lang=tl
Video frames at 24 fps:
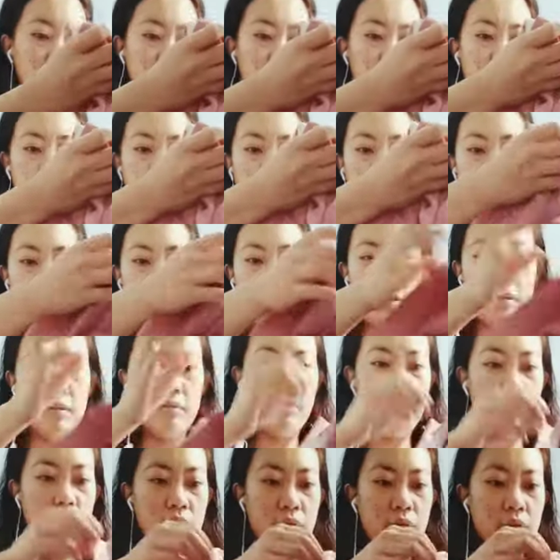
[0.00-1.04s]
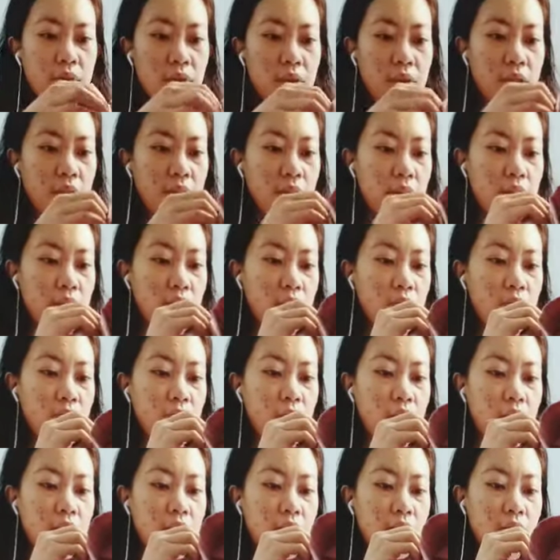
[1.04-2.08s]
so but mostly yung
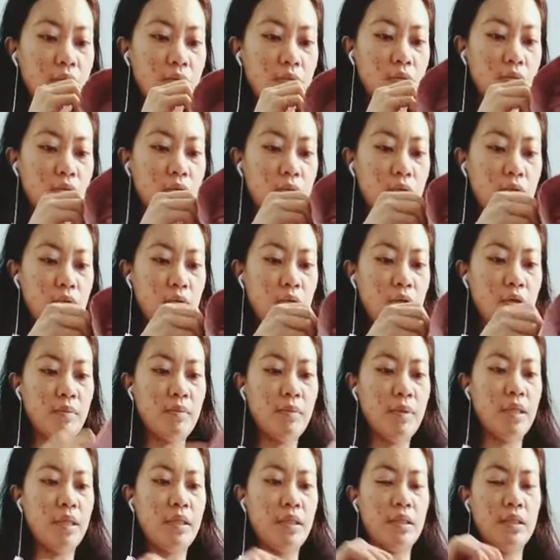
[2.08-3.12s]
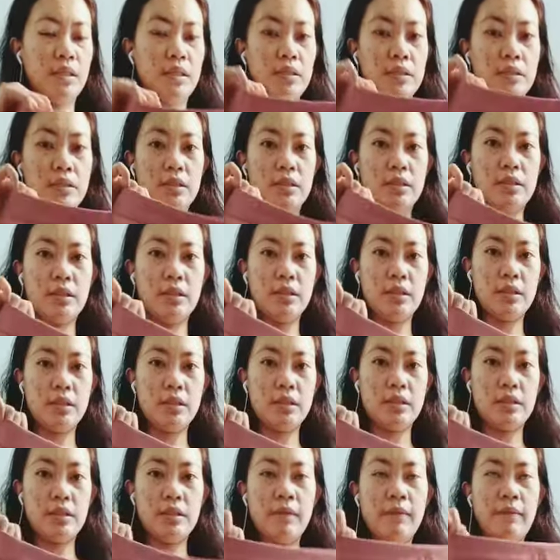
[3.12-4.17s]
mga suot ko naman is
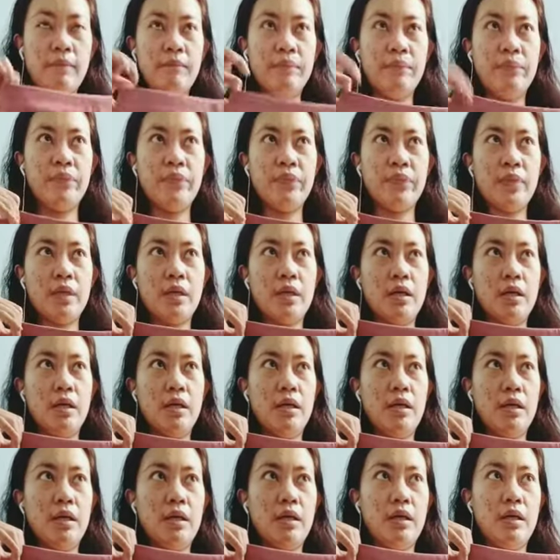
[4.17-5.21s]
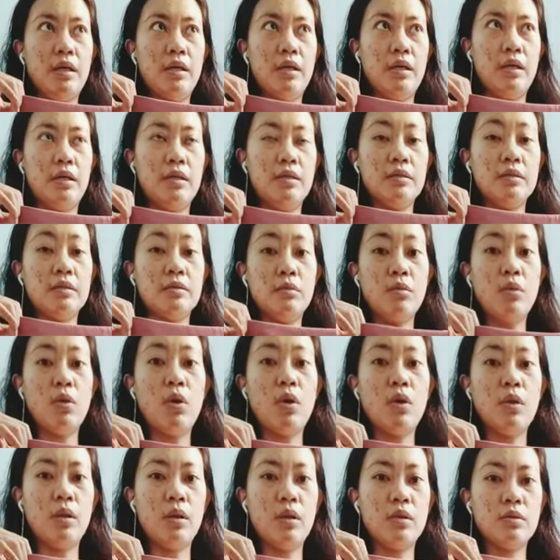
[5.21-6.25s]
just uh,
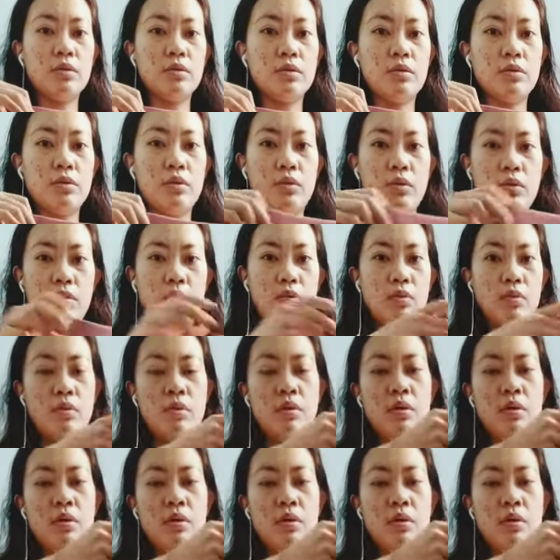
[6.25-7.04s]
small so